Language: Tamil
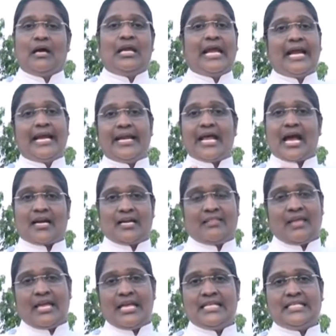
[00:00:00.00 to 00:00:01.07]
லேடி டாக்டர்
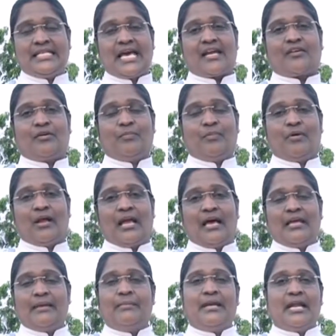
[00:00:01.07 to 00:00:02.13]
தான் ஈஸியாக இருக்கும்
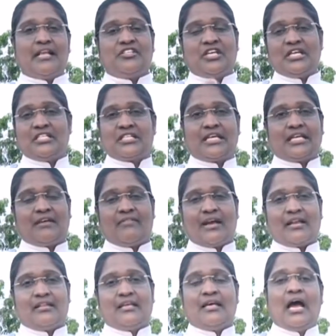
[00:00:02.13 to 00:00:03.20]
போகலாம் எப்படி நான் ஜென்ஸ் கிட்ட
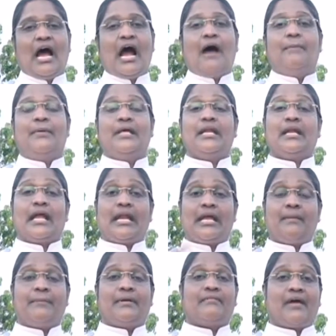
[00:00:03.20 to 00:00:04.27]
வர்றது அப்படின்னு
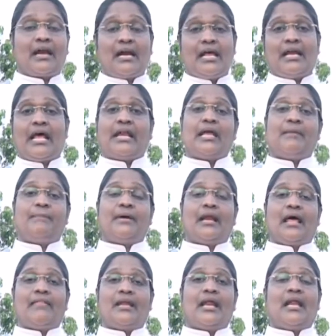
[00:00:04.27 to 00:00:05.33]
நிறைய பேர் வரல நிறைய
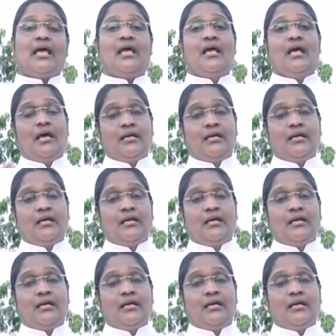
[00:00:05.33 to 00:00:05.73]
பேர் அதனால